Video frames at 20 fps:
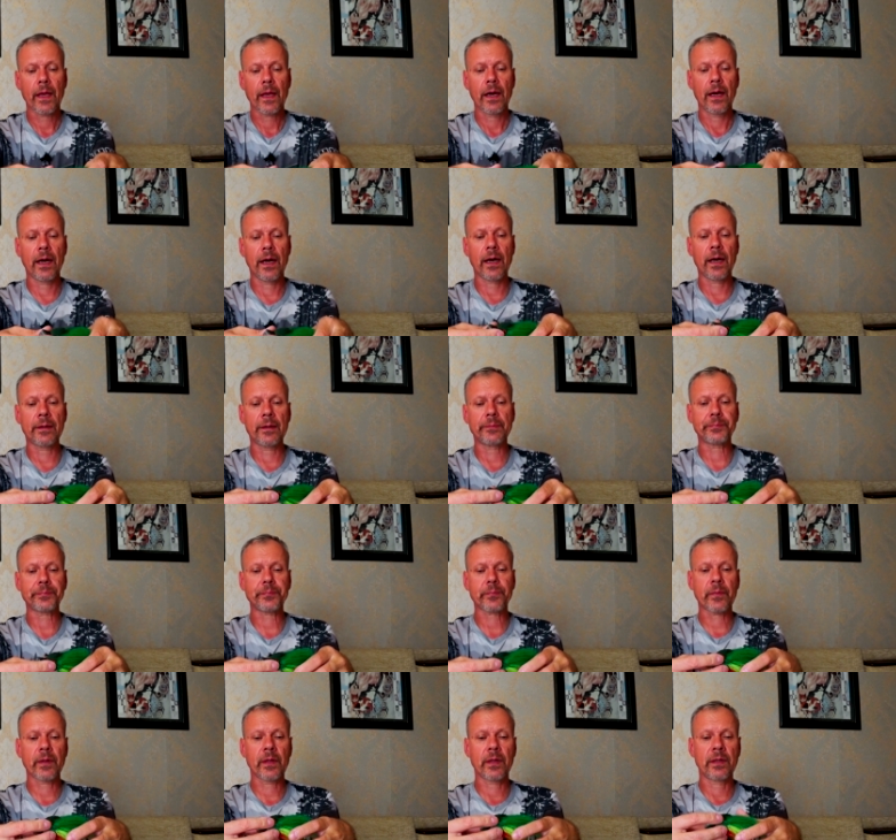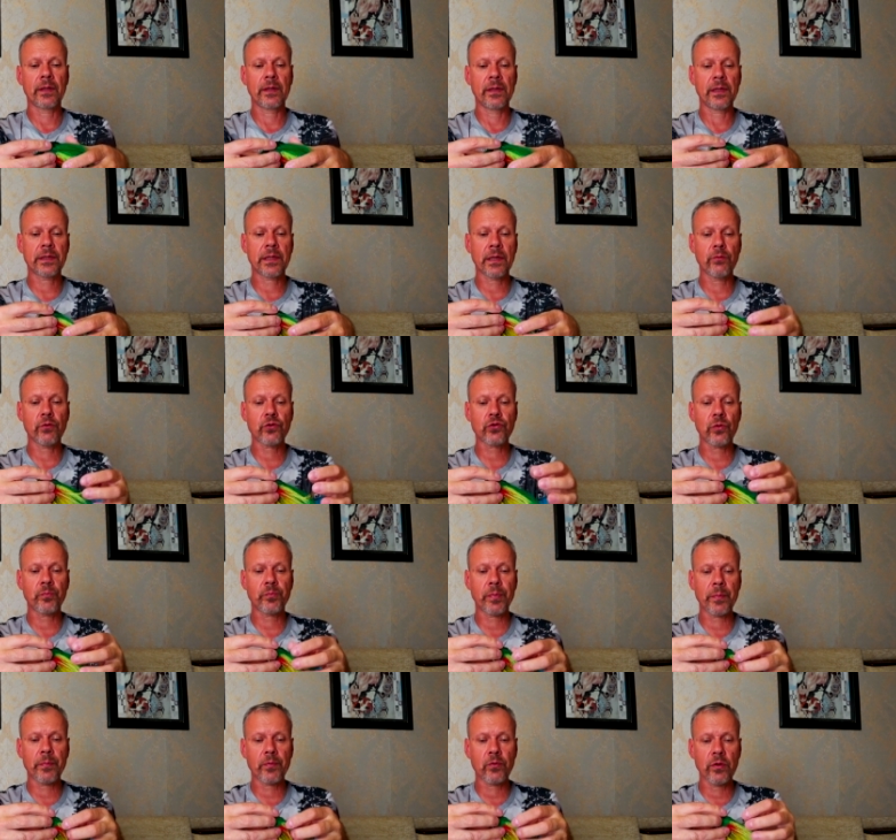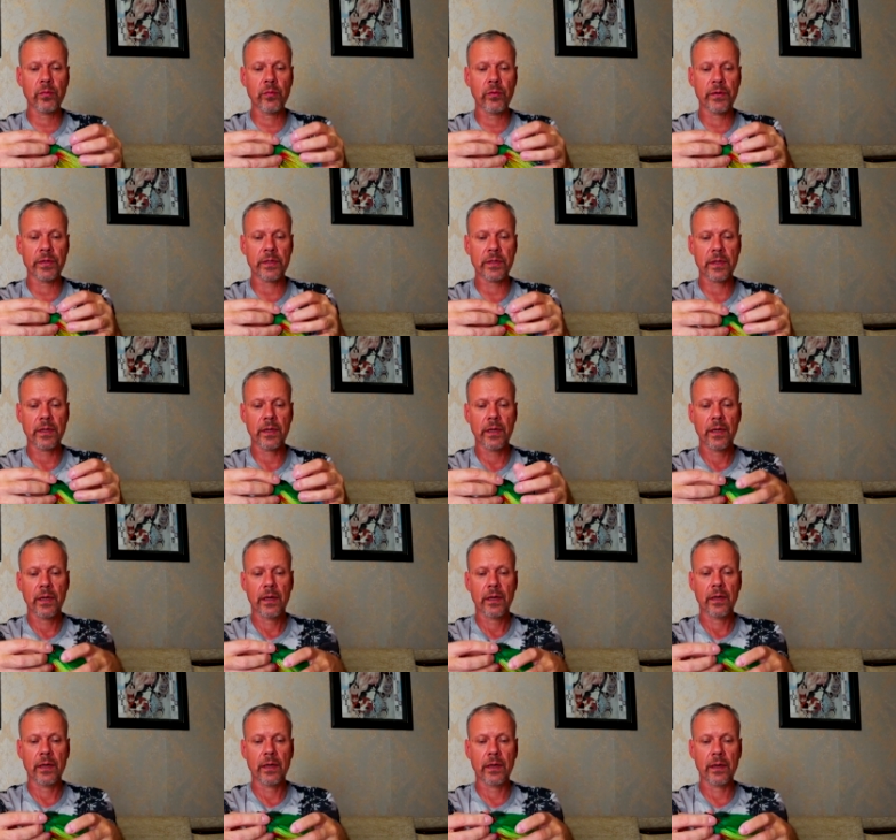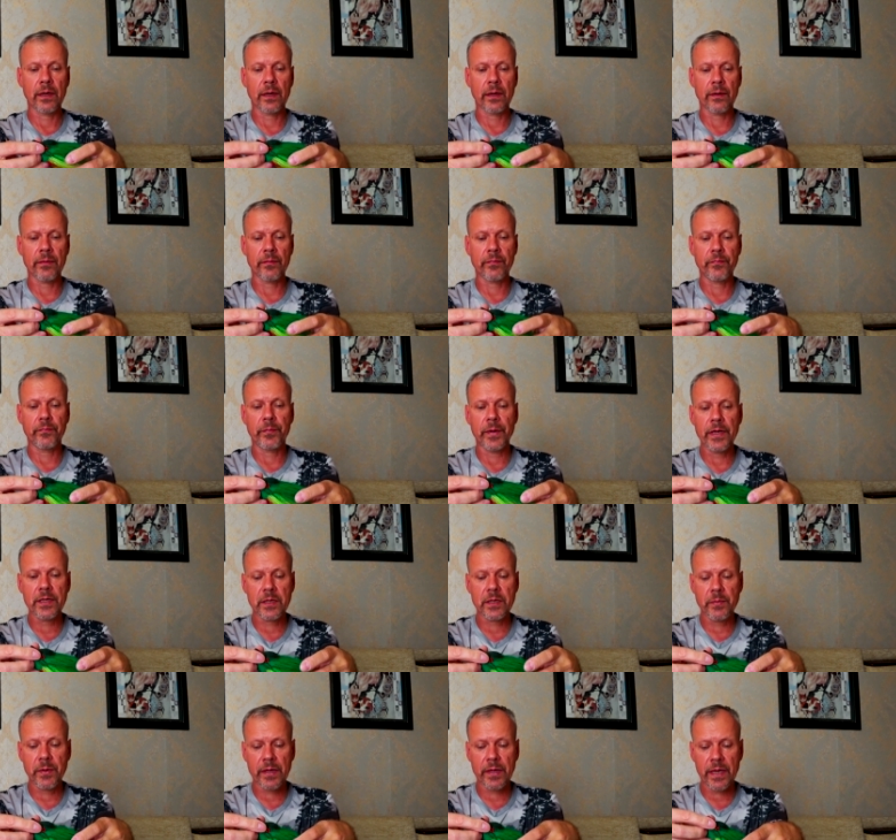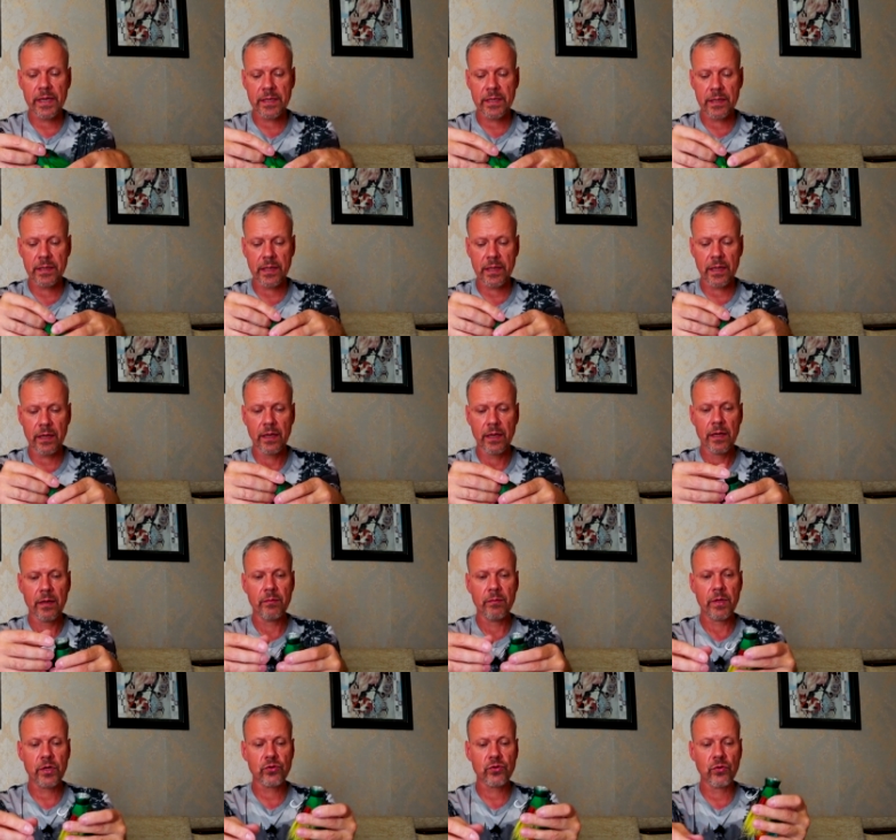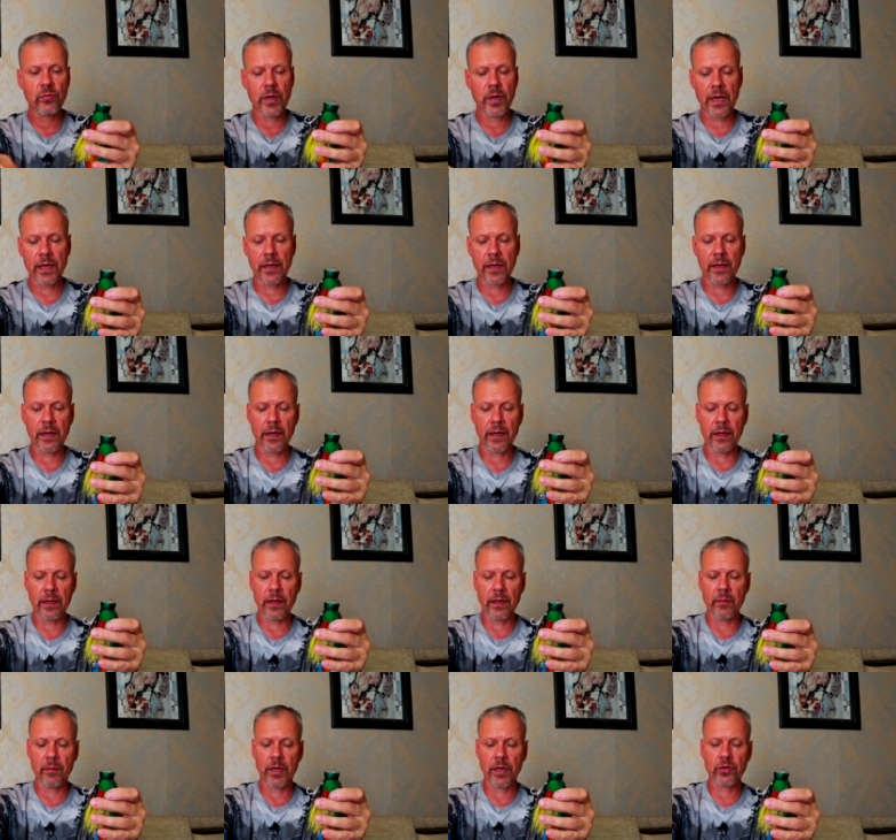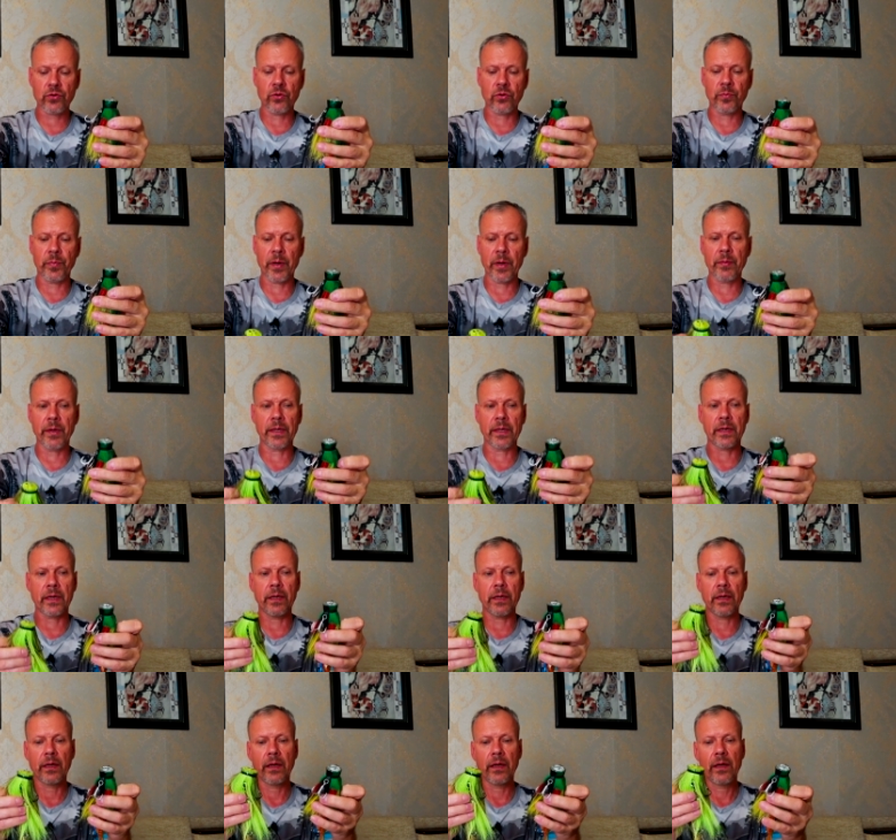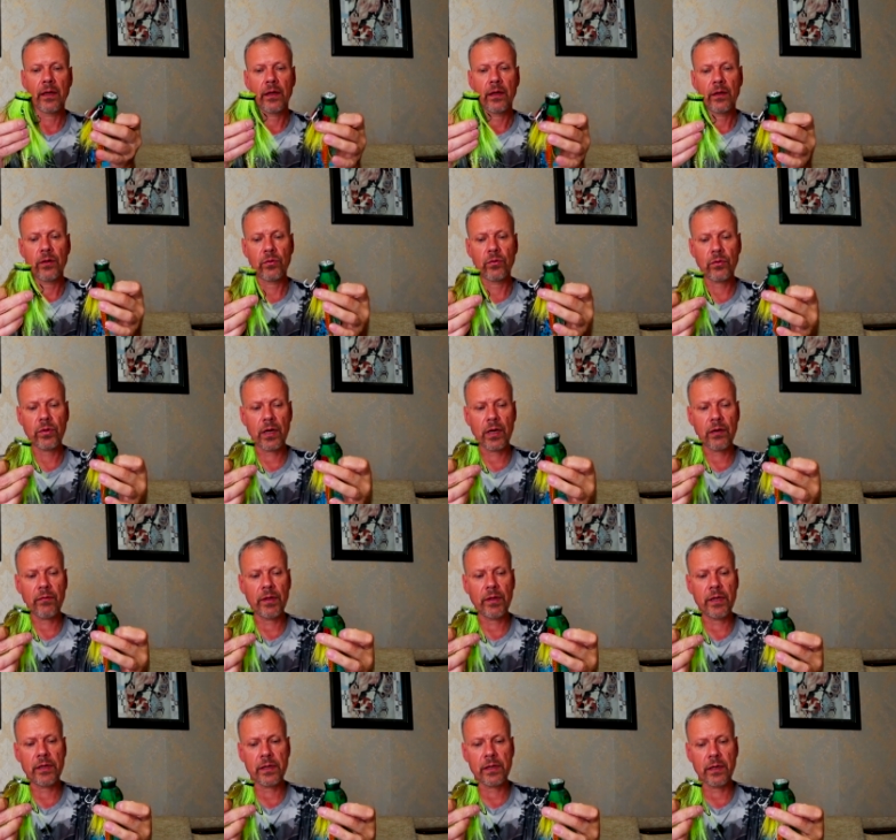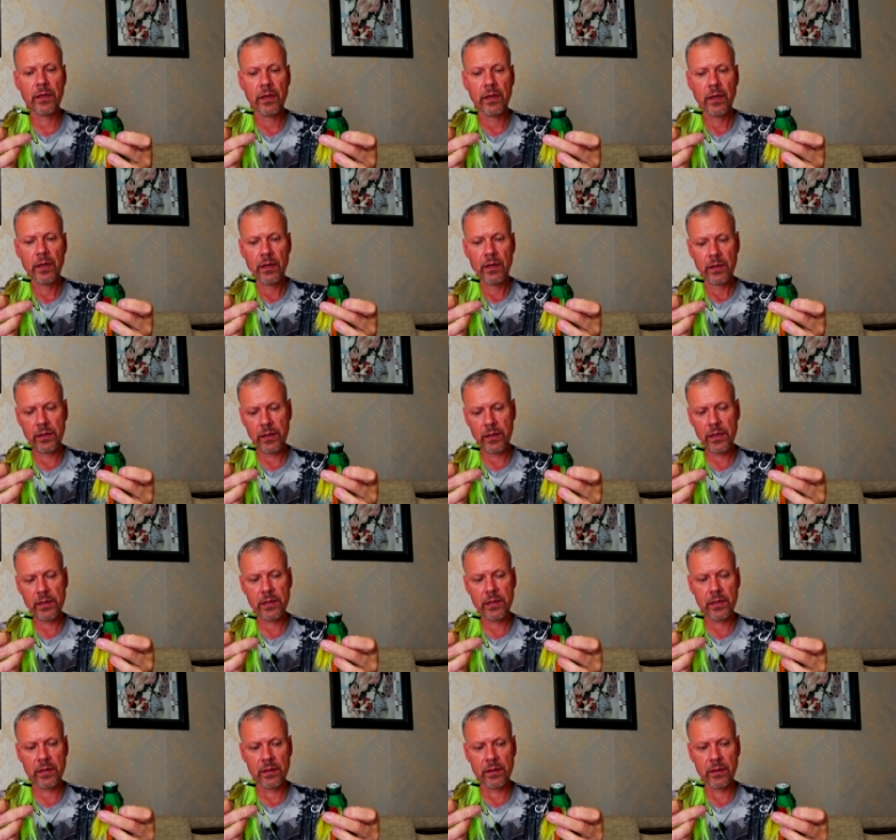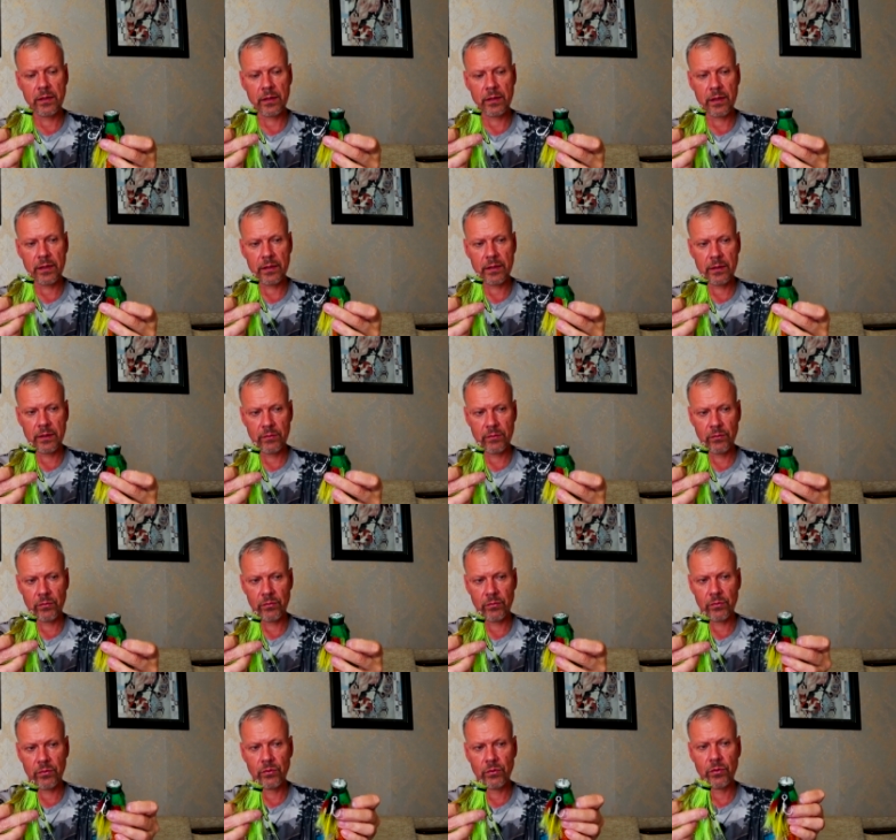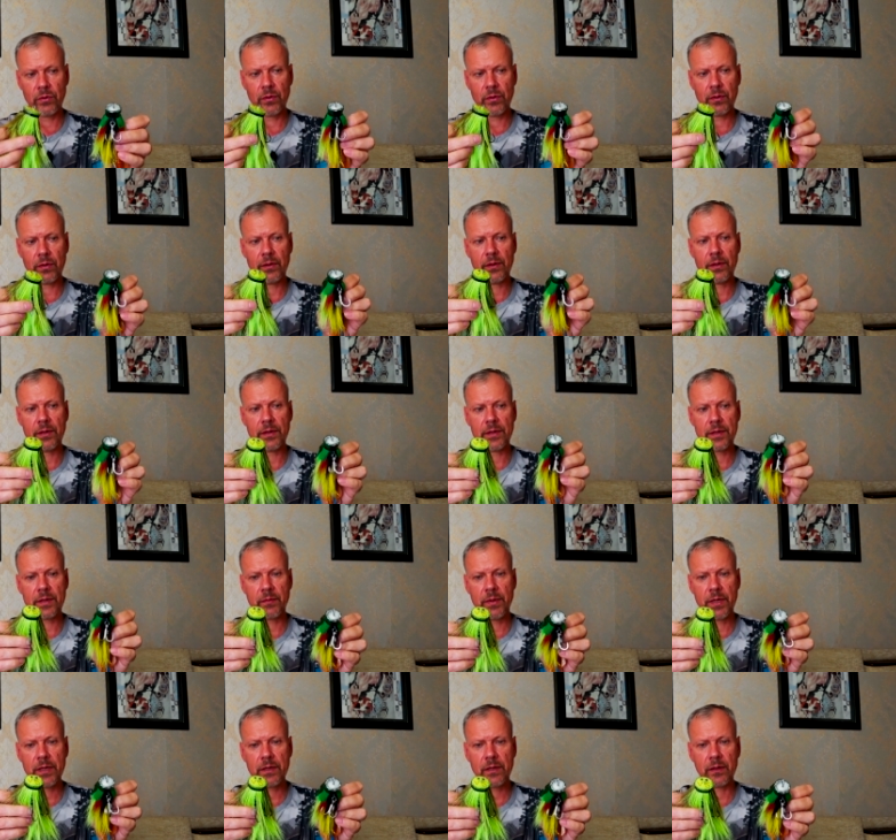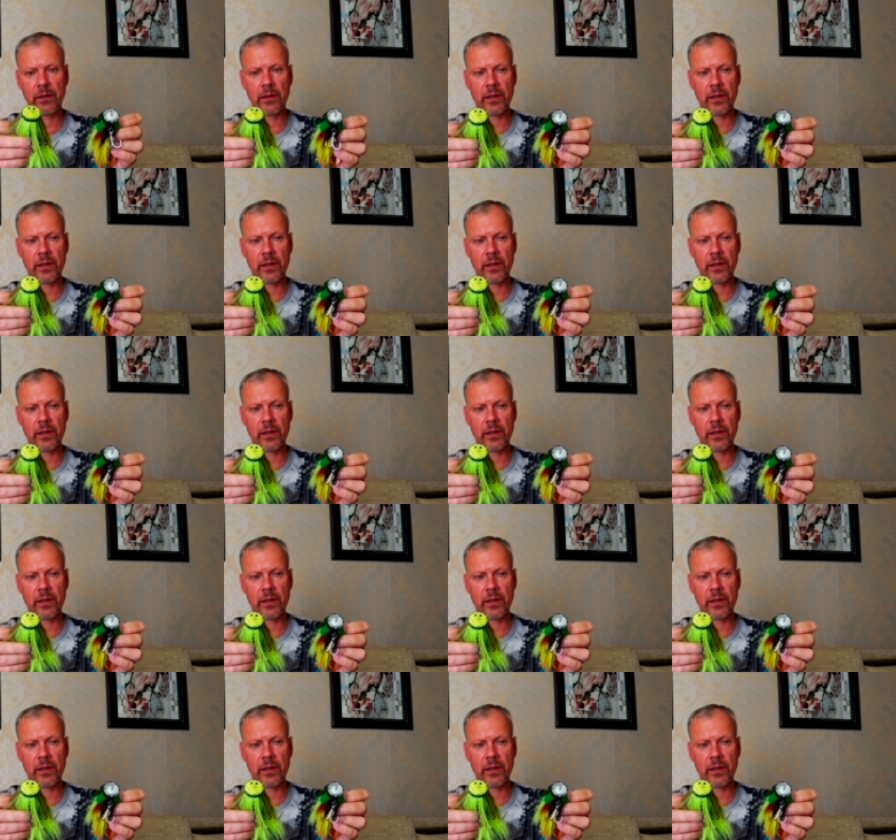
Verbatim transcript: А для того, чтобы попробовать, э, в принципе, разница между маленькой и большой приманкой, ну, как видите, есть, э, э, ну, но смысл